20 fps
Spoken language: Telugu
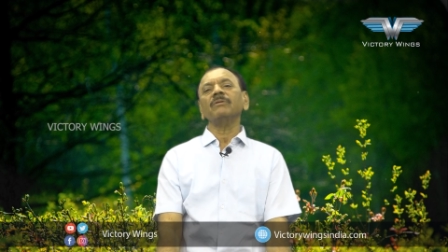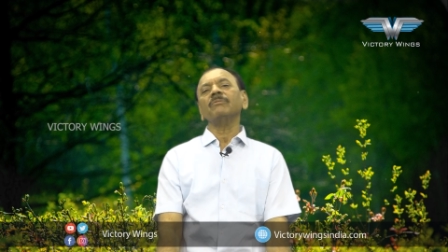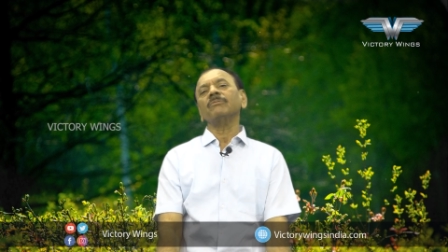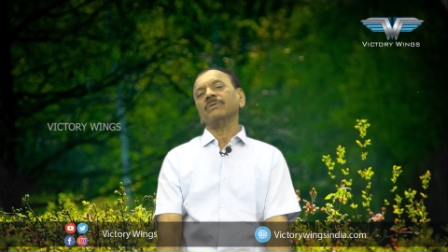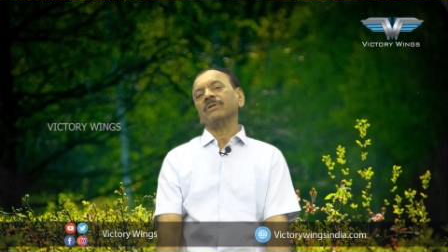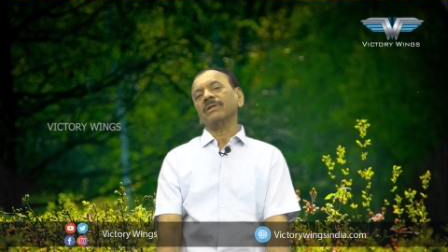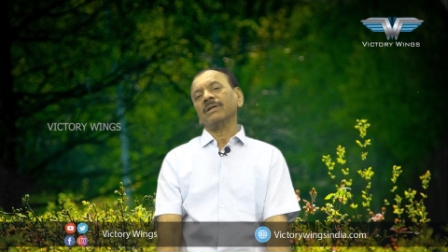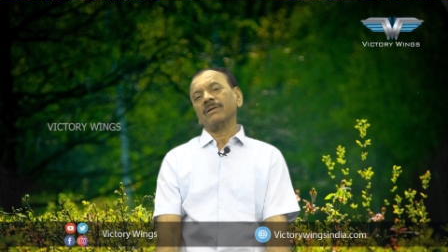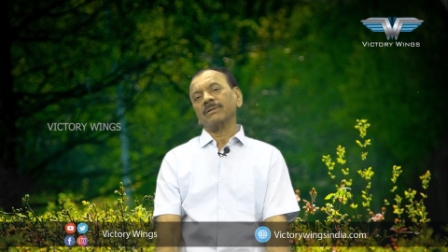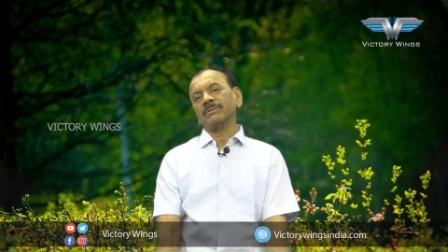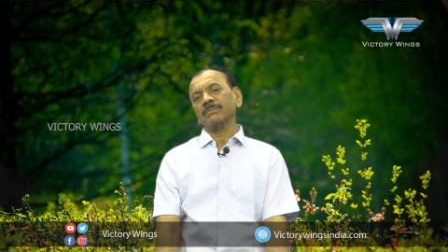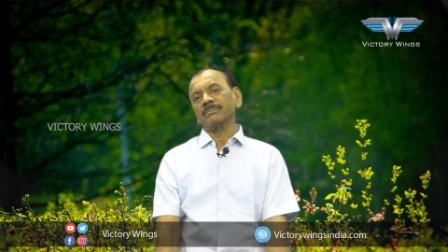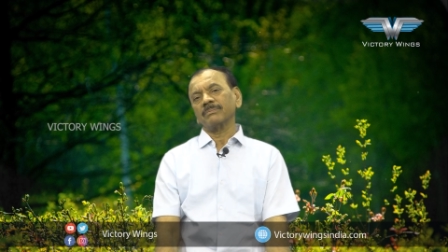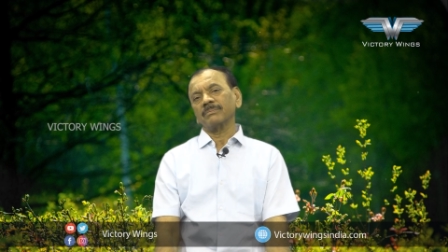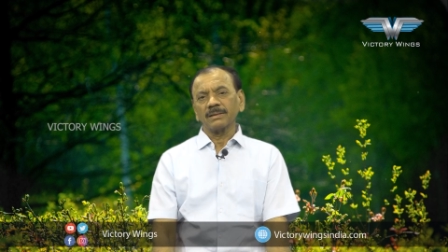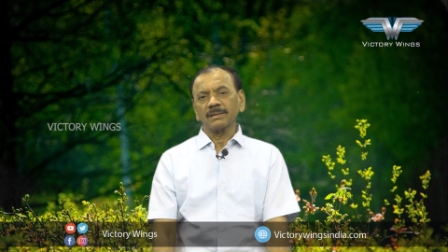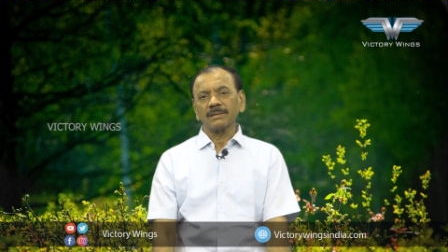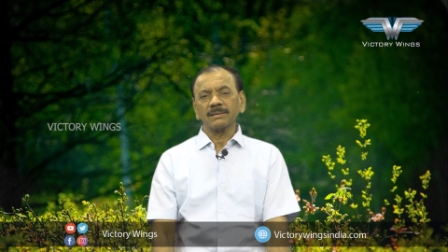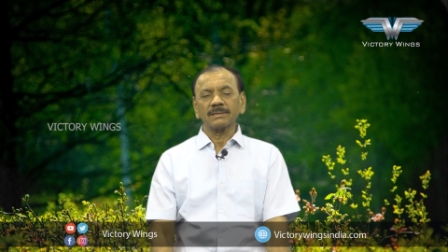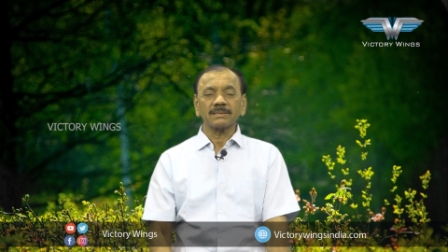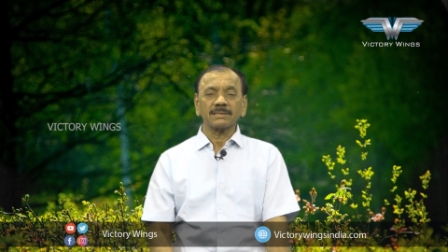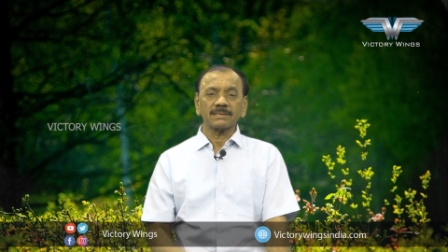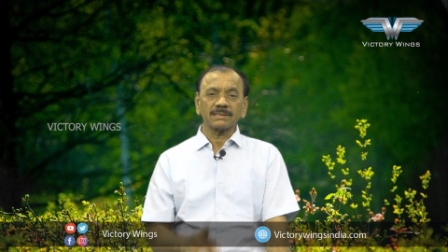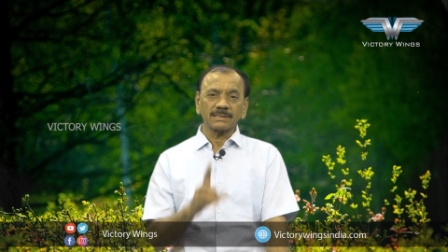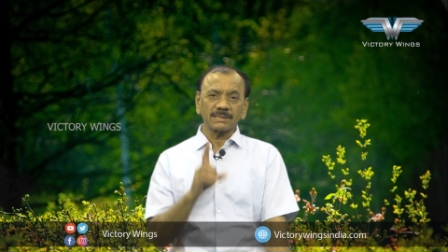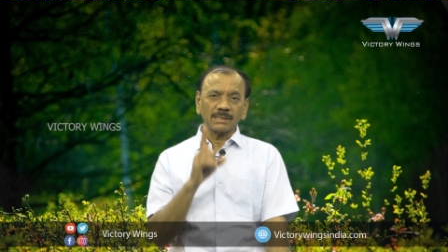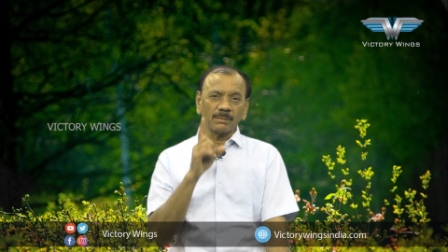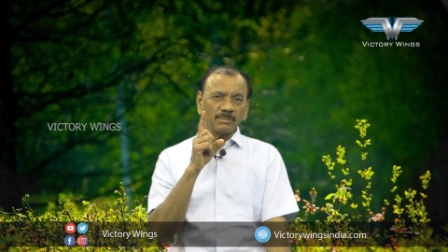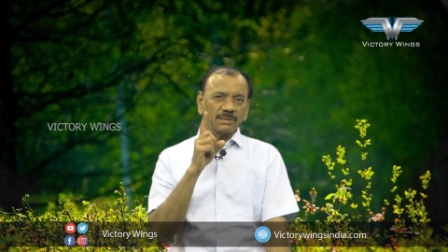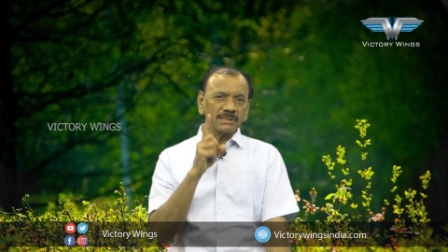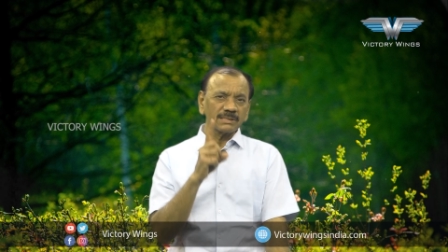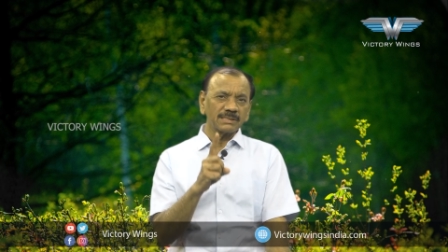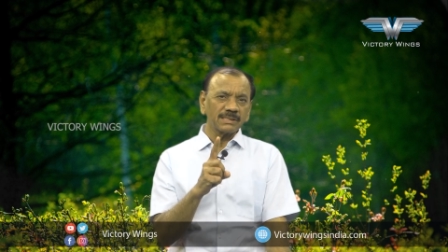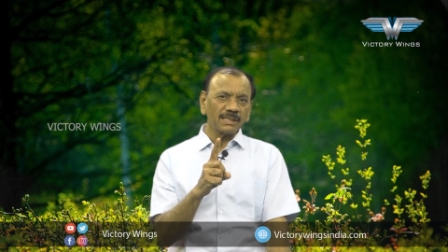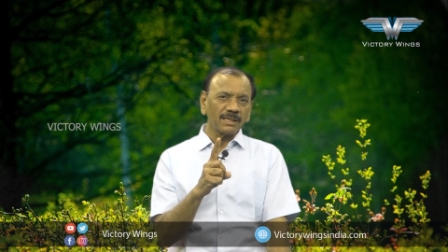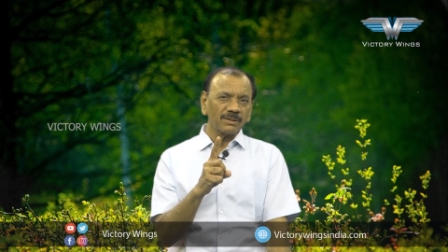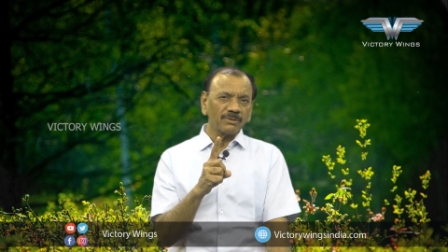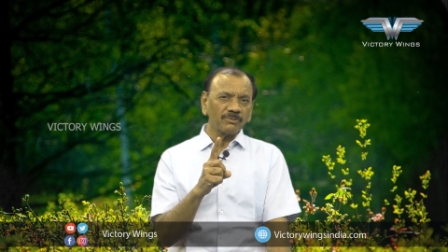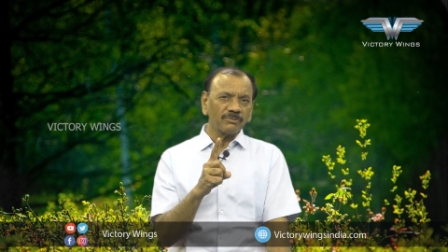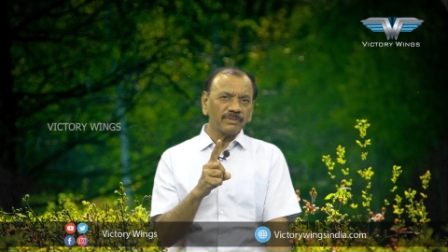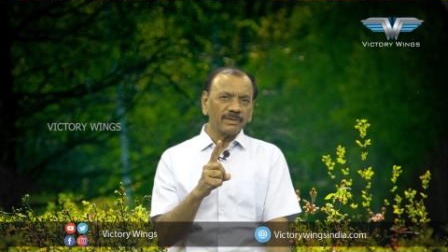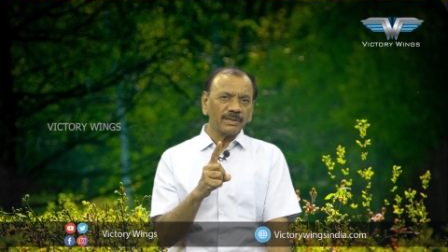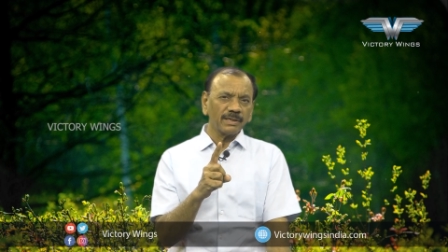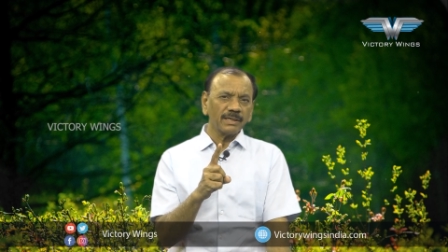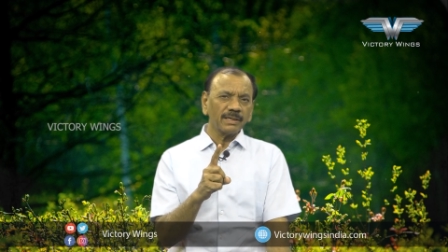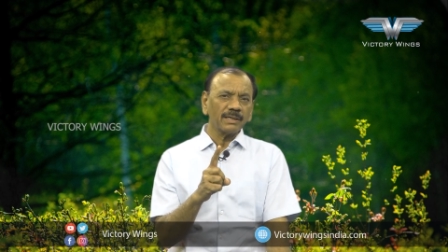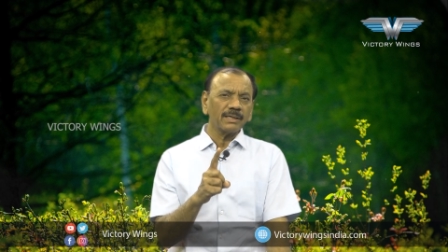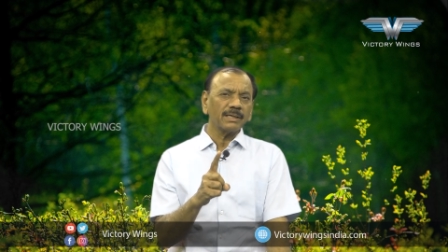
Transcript: ఉంటాడు సమస్య నువ్వే